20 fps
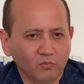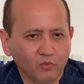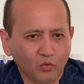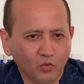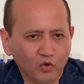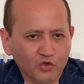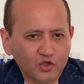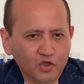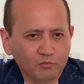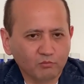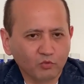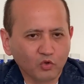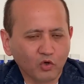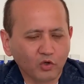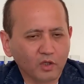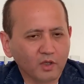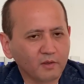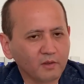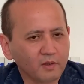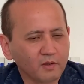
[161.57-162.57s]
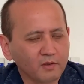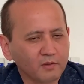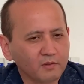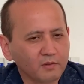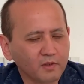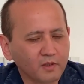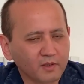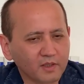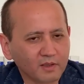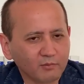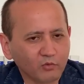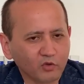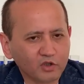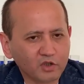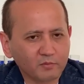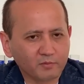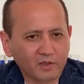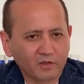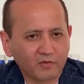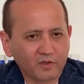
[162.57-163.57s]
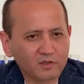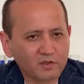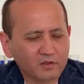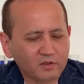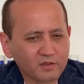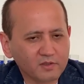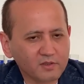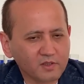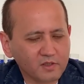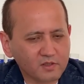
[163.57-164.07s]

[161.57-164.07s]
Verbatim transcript: Очень много работы проводилось